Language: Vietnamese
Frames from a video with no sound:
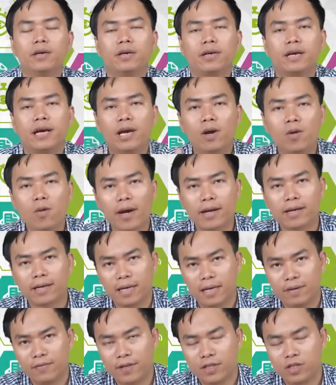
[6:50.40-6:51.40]
kế hoạch
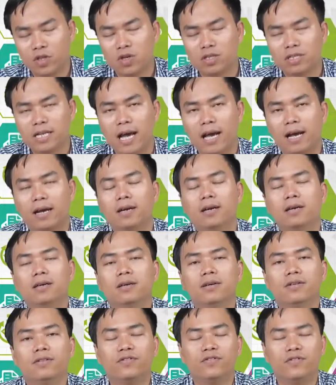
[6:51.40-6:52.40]
là phải rõ ràng
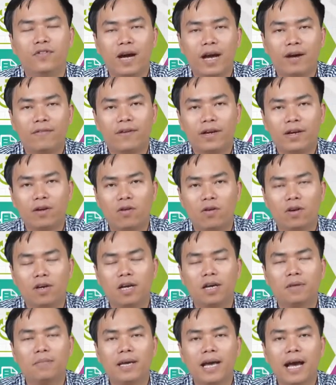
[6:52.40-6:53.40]
và phải có
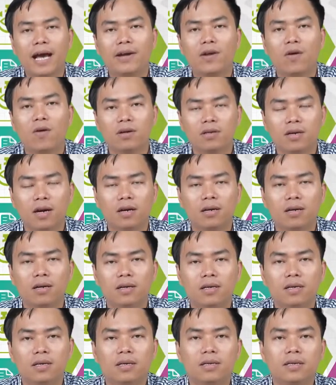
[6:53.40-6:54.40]
KPI đo lường
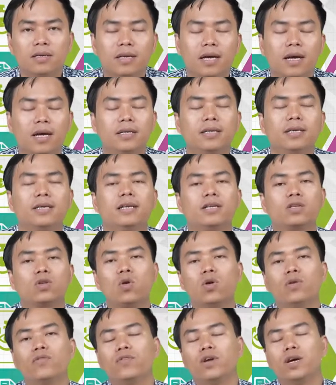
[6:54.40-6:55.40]
Đấy, thế thì
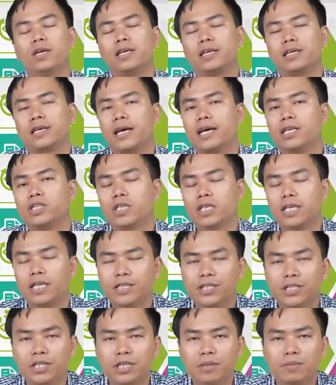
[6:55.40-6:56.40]
tôi vừa liệt kê cho các anh
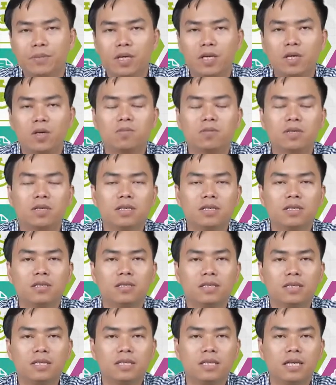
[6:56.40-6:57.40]
chị một cái công thức
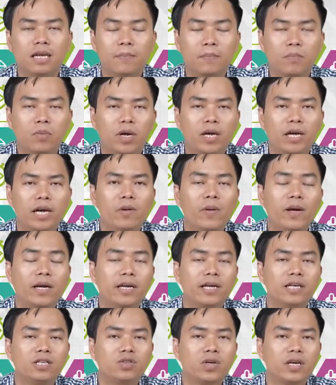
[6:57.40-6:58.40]
ừ, lập một cái kế hoạch
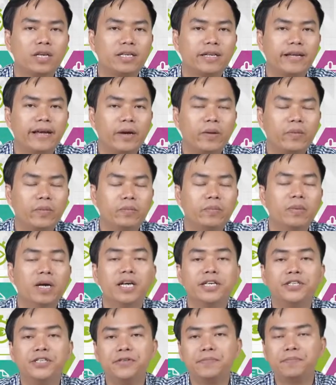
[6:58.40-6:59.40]
kinh doanh theo
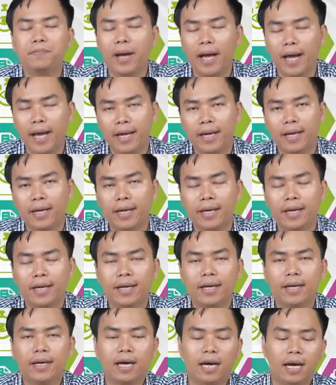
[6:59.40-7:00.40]
10 chữ P.
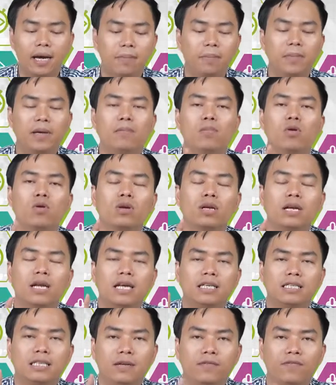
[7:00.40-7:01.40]
À, P1
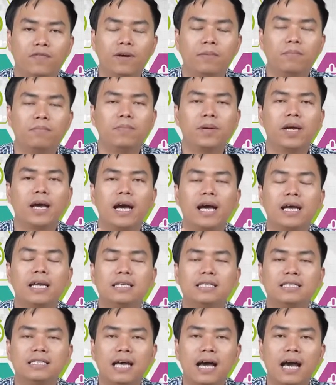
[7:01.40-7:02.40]
là sản phẩm, P2
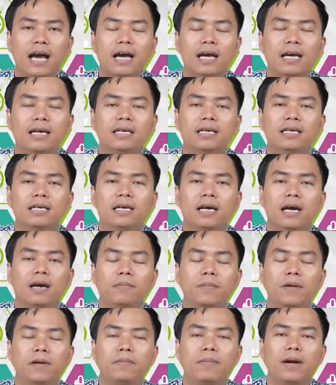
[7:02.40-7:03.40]
là giá, à,
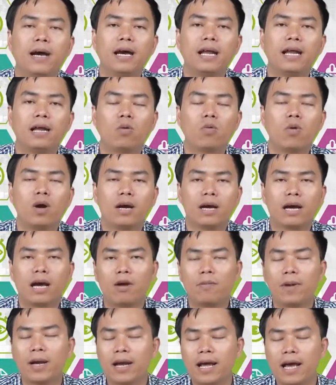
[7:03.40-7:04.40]
P3 là quảng
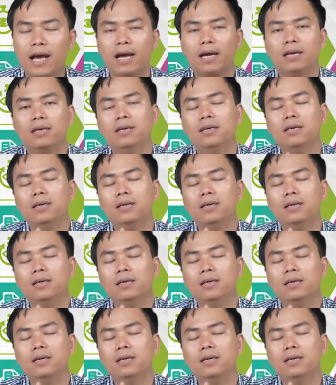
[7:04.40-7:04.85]
cáo bán hàng,